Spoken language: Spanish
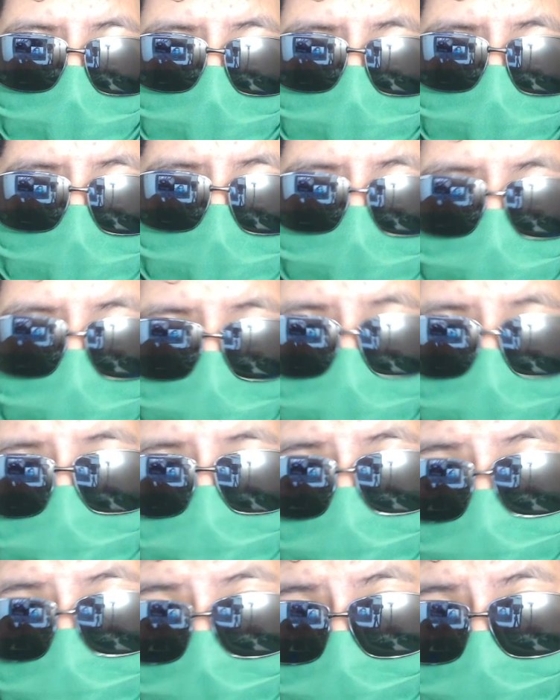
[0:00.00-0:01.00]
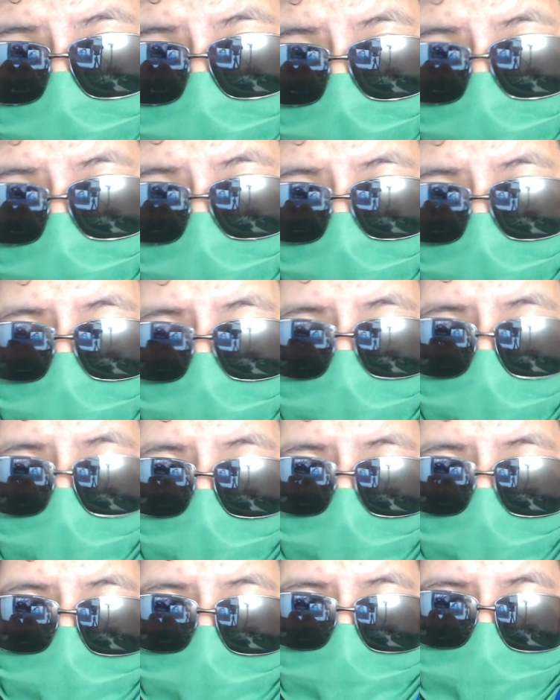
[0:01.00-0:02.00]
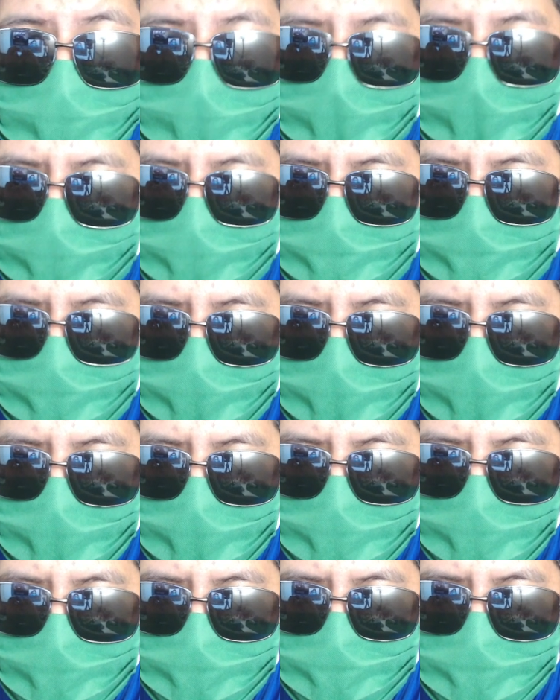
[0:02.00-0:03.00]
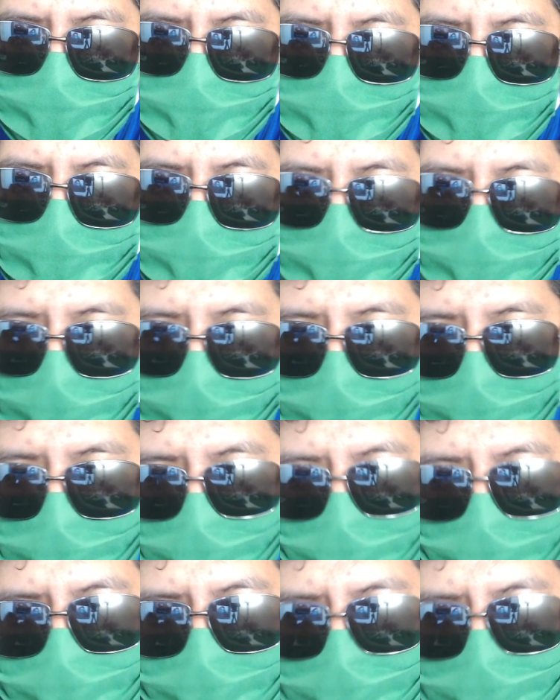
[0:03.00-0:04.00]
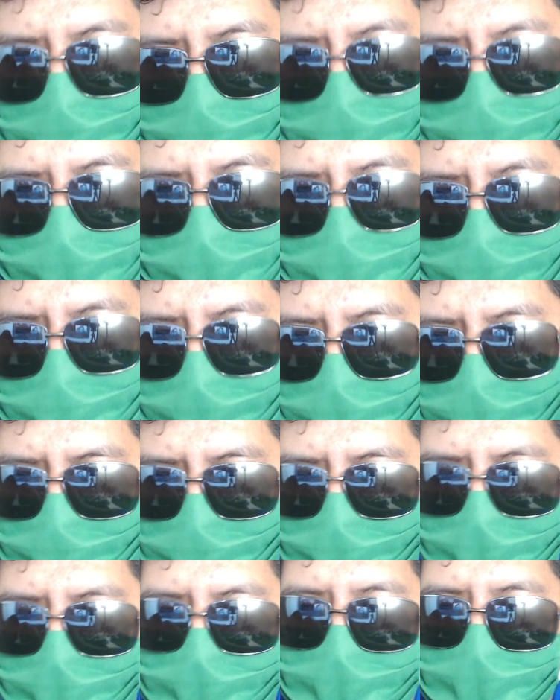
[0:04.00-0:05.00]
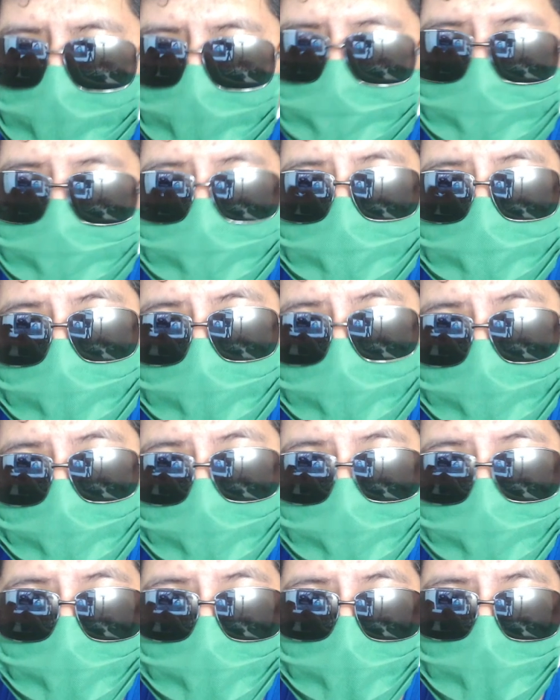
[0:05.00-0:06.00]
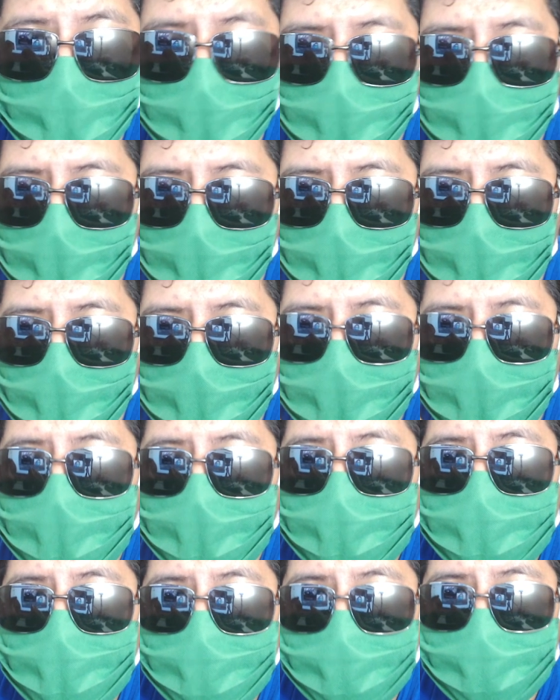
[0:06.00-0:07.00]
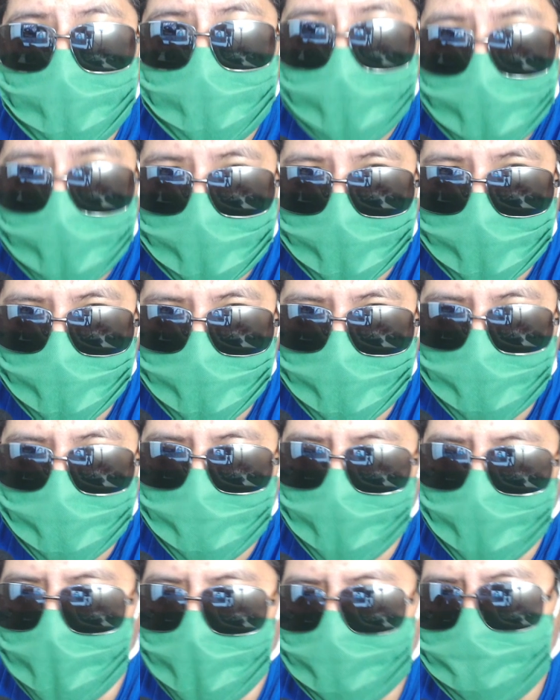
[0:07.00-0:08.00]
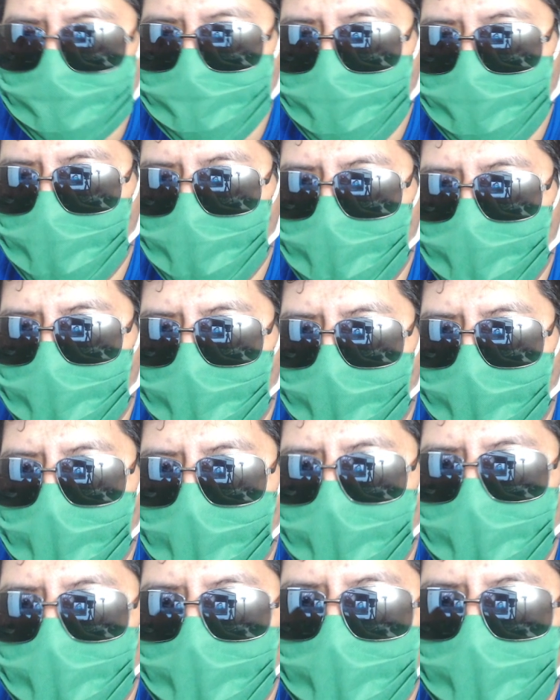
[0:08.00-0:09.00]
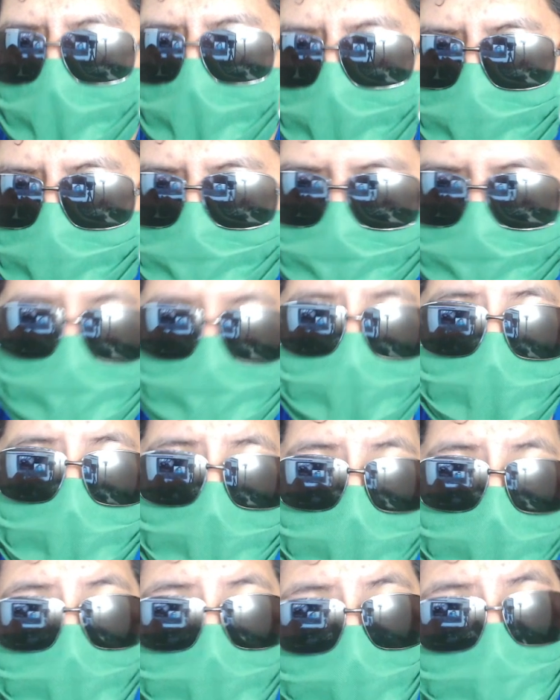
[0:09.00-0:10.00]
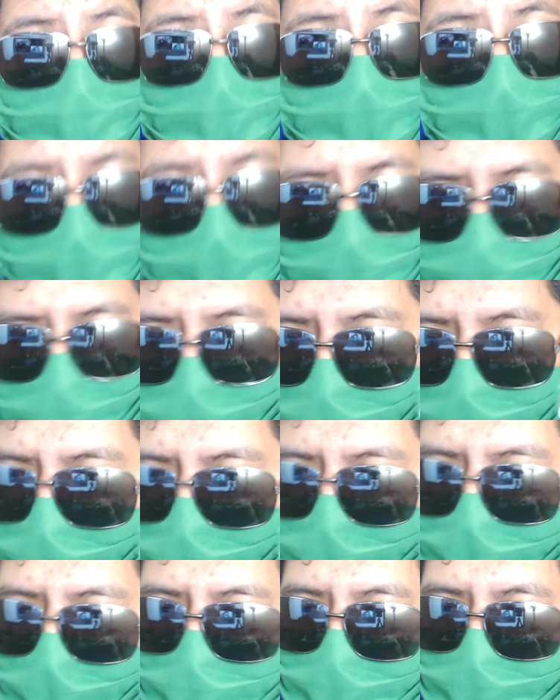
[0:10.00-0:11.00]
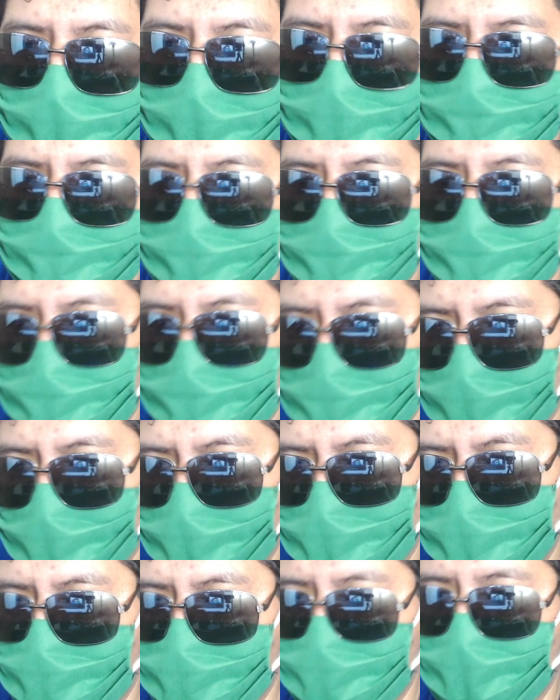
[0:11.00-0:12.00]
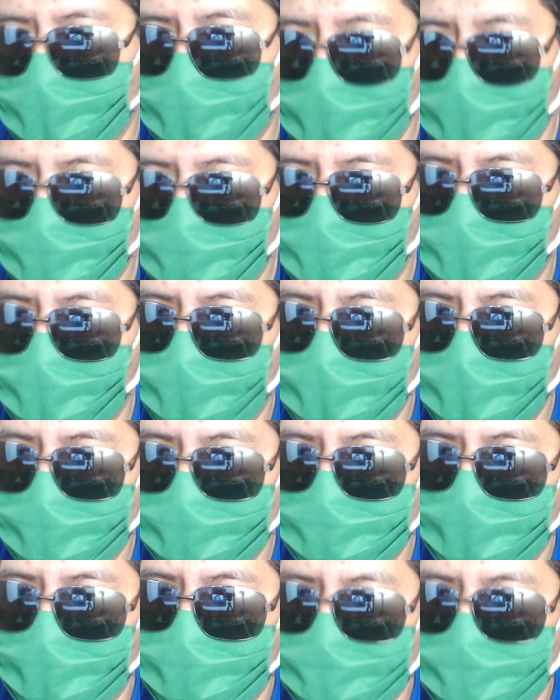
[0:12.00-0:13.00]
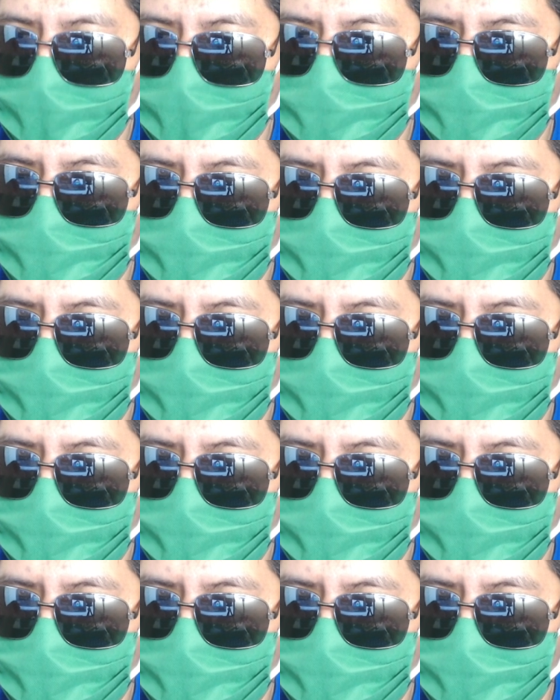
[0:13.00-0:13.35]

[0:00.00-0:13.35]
en un escándalo muy pues digno de ser recordado, que tiene sentido criticarlo, Así como a Evo Morales se le ha criticado por haber, hacer uso indebido de bienes del Estado,